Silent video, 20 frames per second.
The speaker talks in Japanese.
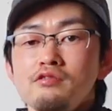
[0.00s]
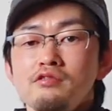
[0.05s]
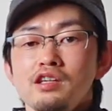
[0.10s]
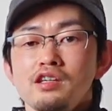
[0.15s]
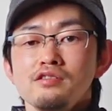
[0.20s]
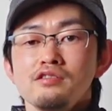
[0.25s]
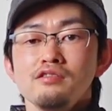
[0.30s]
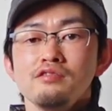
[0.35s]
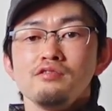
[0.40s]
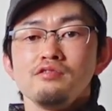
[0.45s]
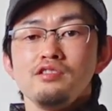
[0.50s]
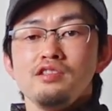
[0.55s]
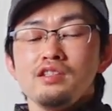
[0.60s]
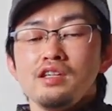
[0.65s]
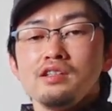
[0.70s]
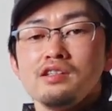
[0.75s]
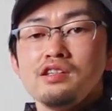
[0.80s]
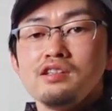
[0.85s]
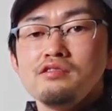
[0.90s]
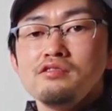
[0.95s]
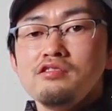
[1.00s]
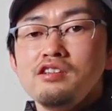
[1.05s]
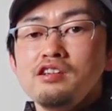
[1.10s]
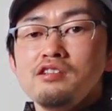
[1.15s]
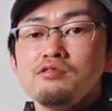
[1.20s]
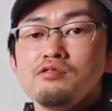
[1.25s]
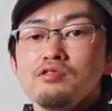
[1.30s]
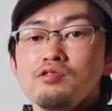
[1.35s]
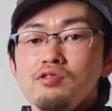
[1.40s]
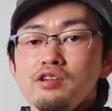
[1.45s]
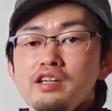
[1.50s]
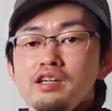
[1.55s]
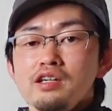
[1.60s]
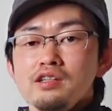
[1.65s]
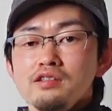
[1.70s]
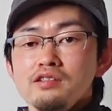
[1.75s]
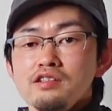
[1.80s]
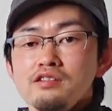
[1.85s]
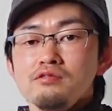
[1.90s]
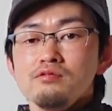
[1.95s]
をかくのになんでグレーを選
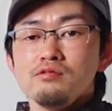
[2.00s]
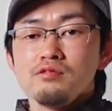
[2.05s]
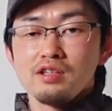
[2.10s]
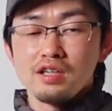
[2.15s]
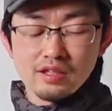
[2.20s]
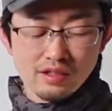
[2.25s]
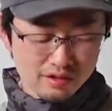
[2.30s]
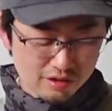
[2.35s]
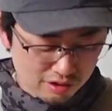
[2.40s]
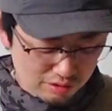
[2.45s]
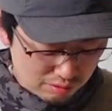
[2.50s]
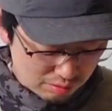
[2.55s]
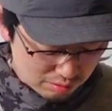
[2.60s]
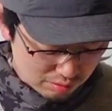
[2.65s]
んでるのかってい